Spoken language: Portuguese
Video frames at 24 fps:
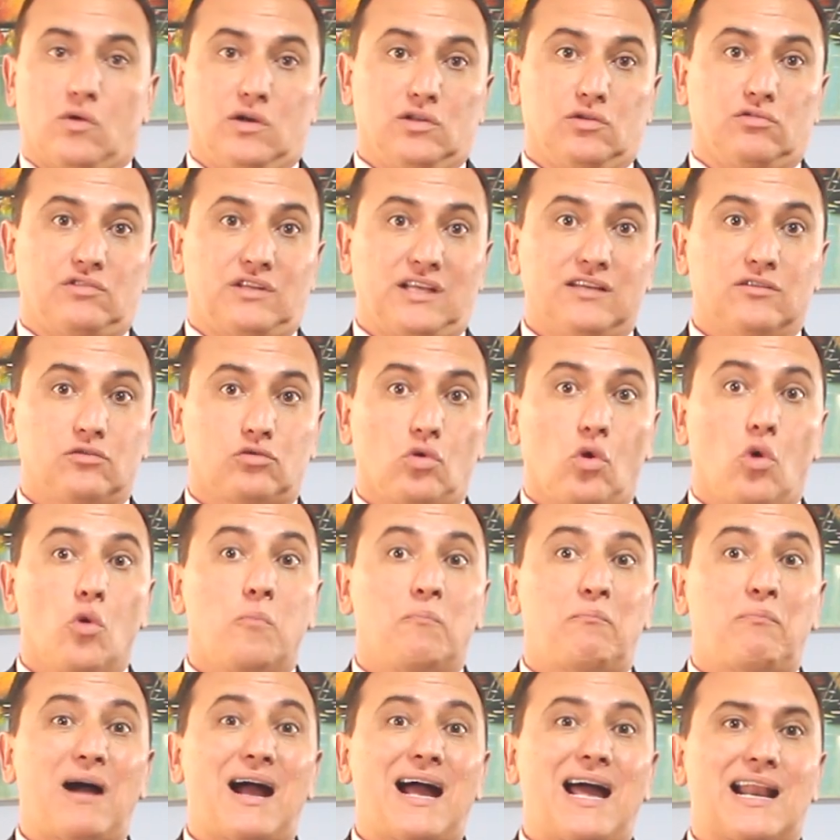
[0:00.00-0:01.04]
quando tentou
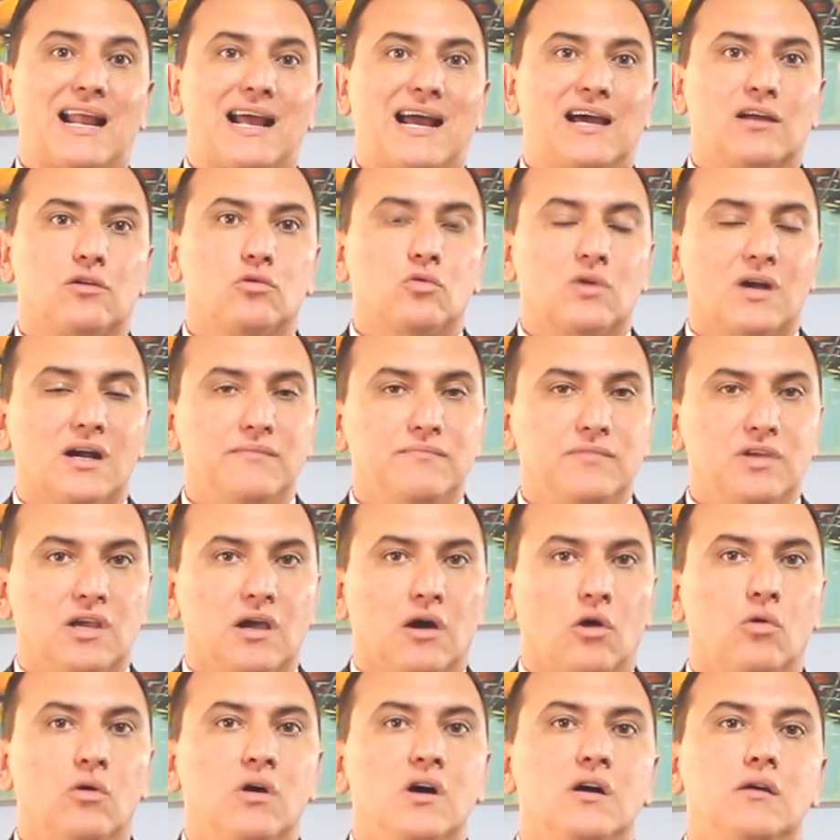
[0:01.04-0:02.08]
parar o
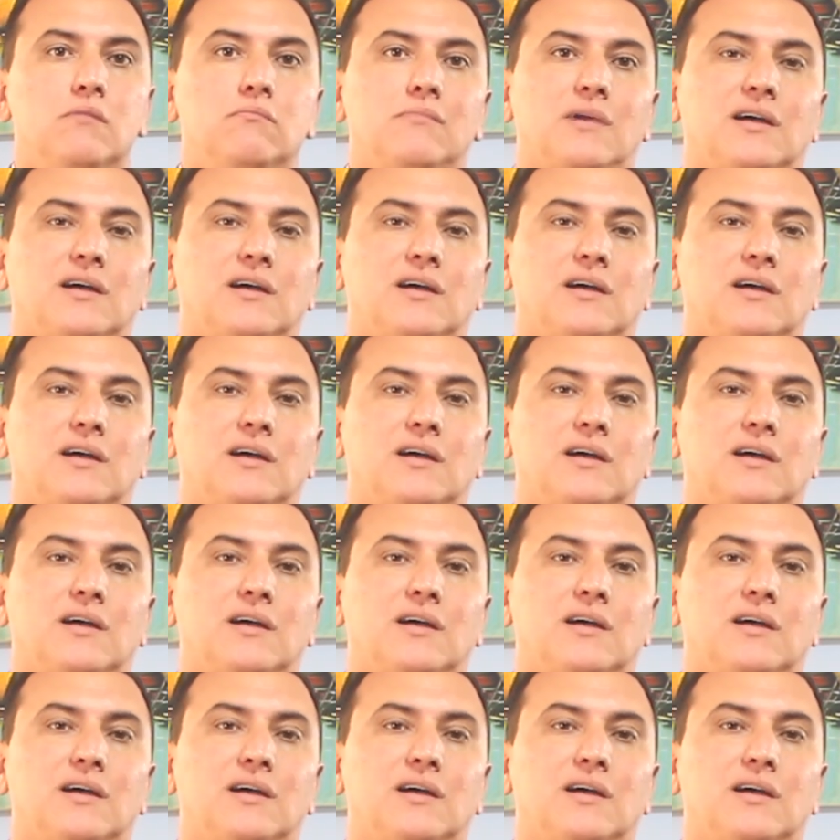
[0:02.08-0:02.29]
caminhão,